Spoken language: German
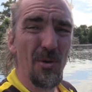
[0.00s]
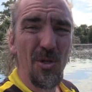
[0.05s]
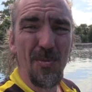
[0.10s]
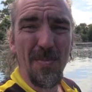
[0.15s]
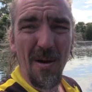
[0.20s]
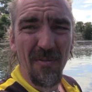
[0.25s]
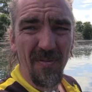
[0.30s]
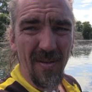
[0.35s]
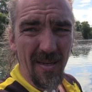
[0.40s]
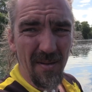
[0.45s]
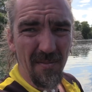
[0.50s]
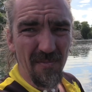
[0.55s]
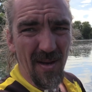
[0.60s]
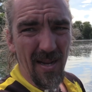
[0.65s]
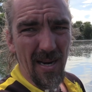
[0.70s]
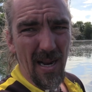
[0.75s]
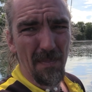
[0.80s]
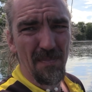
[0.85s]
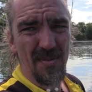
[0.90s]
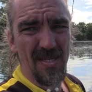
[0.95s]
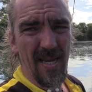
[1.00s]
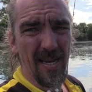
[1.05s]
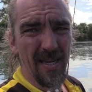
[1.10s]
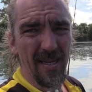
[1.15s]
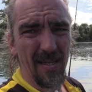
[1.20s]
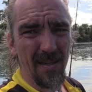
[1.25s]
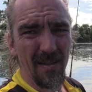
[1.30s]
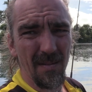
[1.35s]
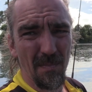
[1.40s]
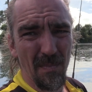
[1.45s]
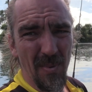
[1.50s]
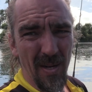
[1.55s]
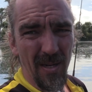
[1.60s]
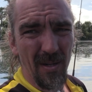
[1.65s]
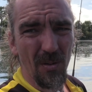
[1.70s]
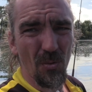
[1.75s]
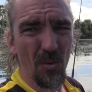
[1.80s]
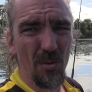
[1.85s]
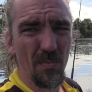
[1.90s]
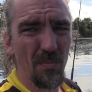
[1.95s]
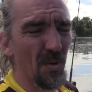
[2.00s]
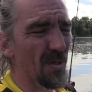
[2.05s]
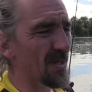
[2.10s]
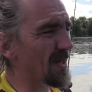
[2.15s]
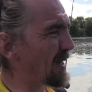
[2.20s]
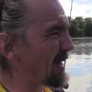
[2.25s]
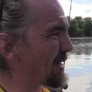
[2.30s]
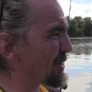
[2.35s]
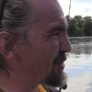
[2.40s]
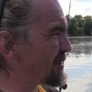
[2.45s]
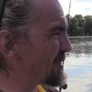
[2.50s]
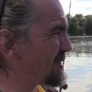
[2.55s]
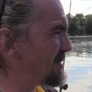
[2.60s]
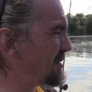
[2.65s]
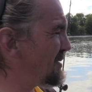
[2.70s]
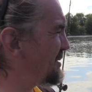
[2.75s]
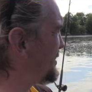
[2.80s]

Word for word: müssen wir auf jeden Fall absenken bei den Grundmontagen.